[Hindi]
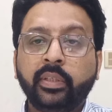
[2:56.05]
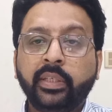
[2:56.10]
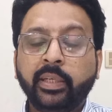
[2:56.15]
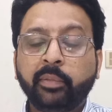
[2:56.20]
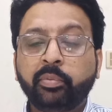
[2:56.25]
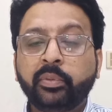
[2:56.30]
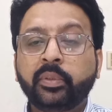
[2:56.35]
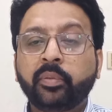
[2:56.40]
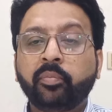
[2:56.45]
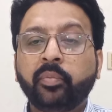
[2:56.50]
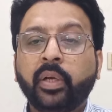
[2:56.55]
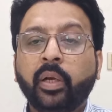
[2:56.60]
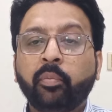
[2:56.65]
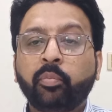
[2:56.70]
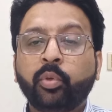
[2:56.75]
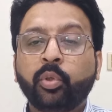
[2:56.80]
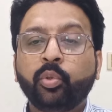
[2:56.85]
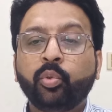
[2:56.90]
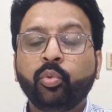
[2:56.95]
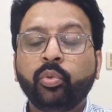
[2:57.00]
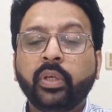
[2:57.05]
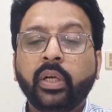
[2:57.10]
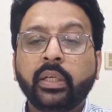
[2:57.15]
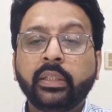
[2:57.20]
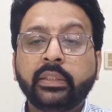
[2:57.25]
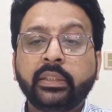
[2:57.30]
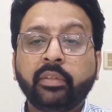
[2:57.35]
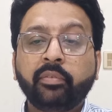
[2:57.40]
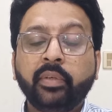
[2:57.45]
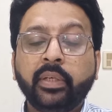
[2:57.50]
टिप्स मैं आपको दूंगा
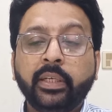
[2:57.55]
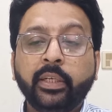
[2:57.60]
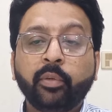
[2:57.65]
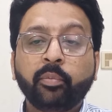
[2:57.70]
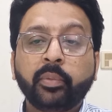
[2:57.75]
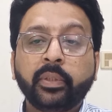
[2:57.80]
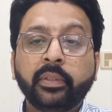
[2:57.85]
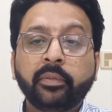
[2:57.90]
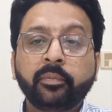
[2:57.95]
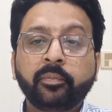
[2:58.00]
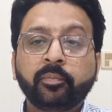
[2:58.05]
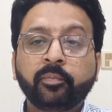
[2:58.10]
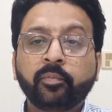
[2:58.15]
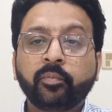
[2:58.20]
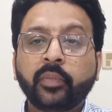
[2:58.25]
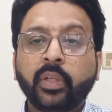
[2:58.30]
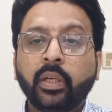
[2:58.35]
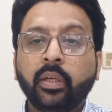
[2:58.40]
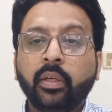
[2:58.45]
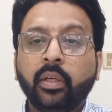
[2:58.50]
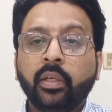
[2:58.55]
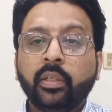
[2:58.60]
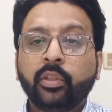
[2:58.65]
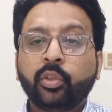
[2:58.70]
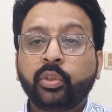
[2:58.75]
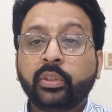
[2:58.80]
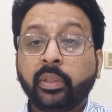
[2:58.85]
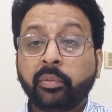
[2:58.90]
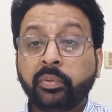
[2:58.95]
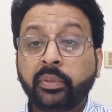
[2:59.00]
आज की वीडियो में
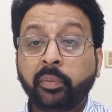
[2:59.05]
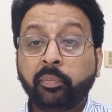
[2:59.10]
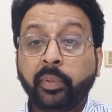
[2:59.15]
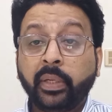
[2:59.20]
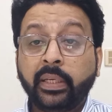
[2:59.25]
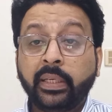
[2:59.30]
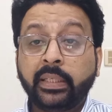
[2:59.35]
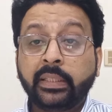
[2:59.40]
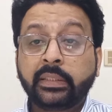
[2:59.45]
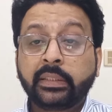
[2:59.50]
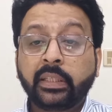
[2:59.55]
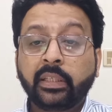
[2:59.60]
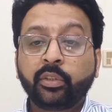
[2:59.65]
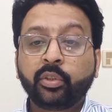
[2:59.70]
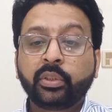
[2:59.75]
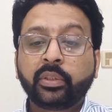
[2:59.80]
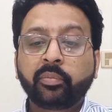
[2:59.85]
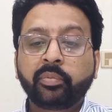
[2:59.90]
तो सबसे पहले इसका जो